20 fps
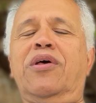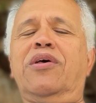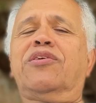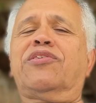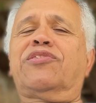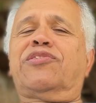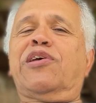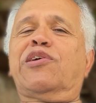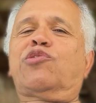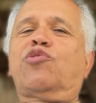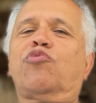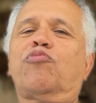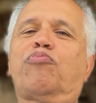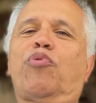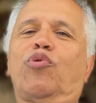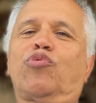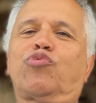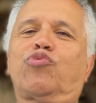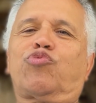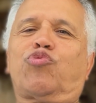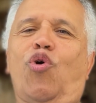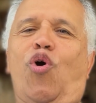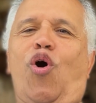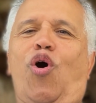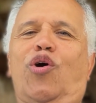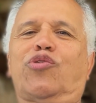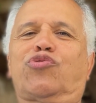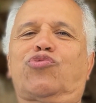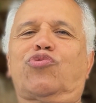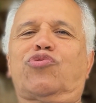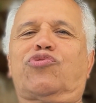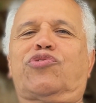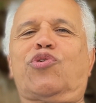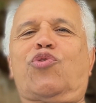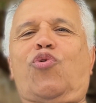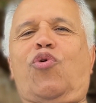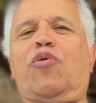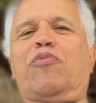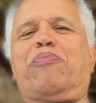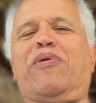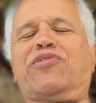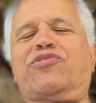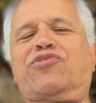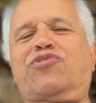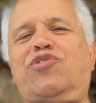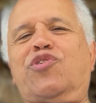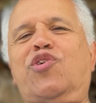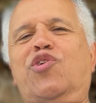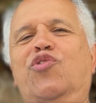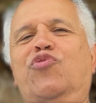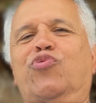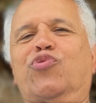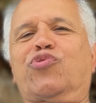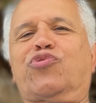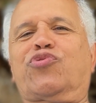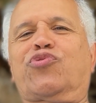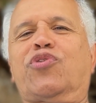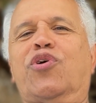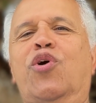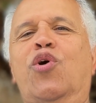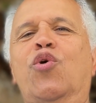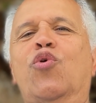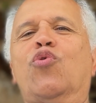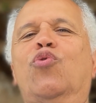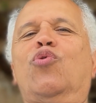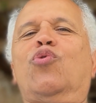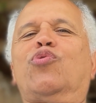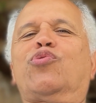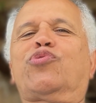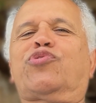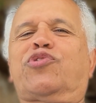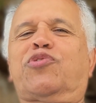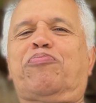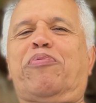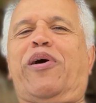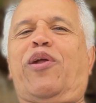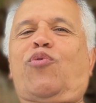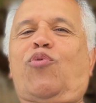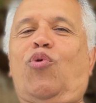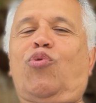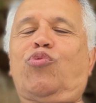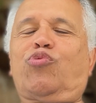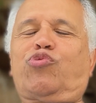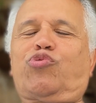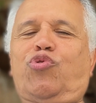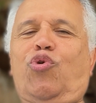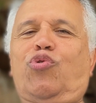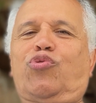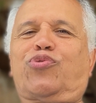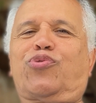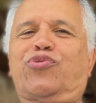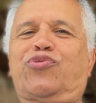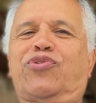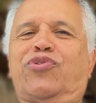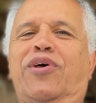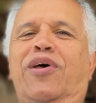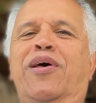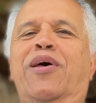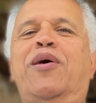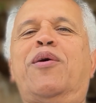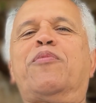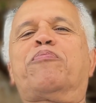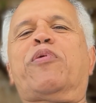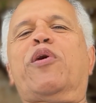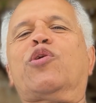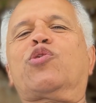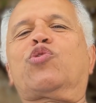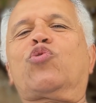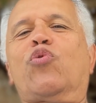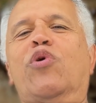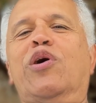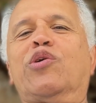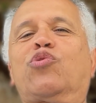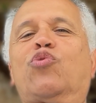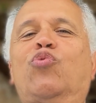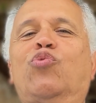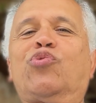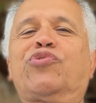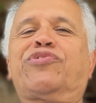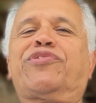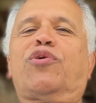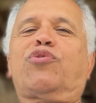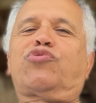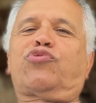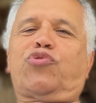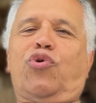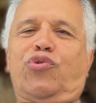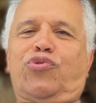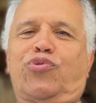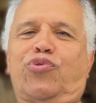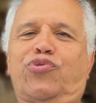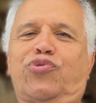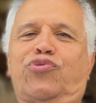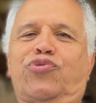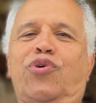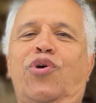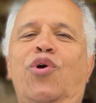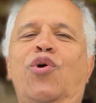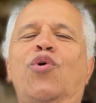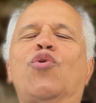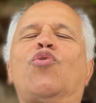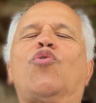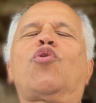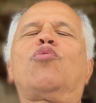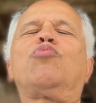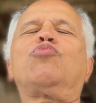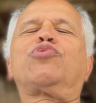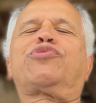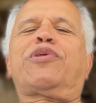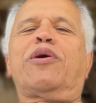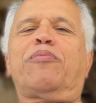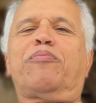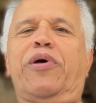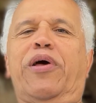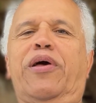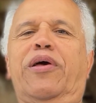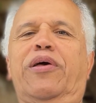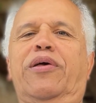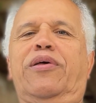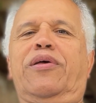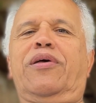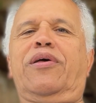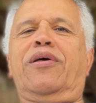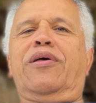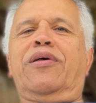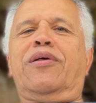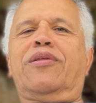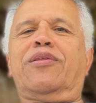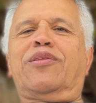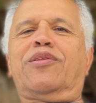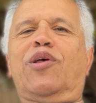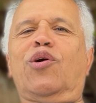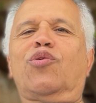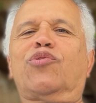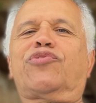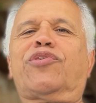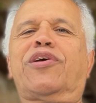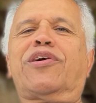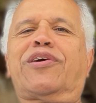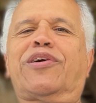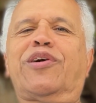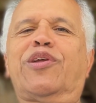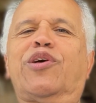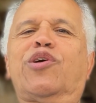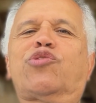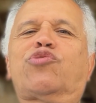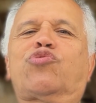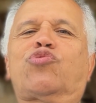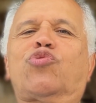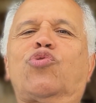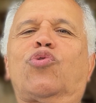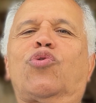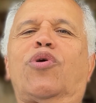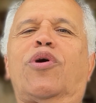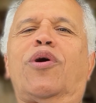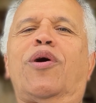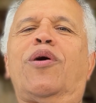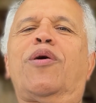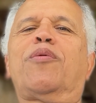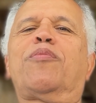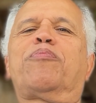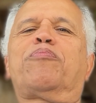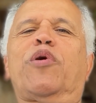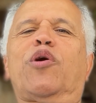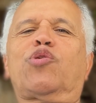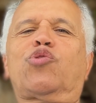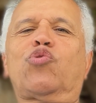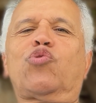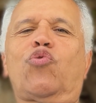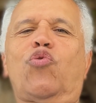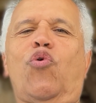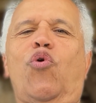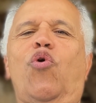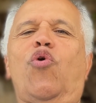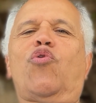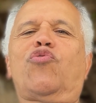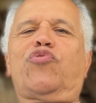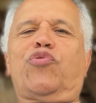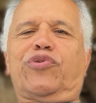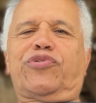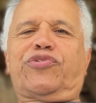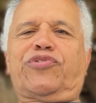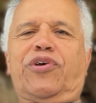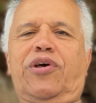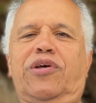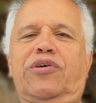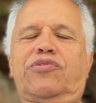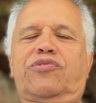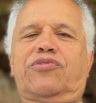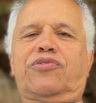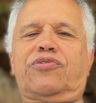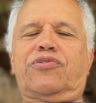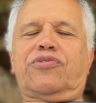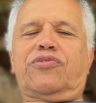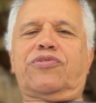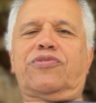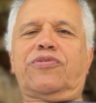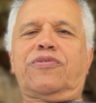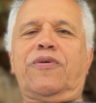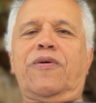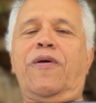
Sejam bondosos e compassivos uns para com os outros, perdoando uns aos outros, como também Deus em Cristo perdoou vocês.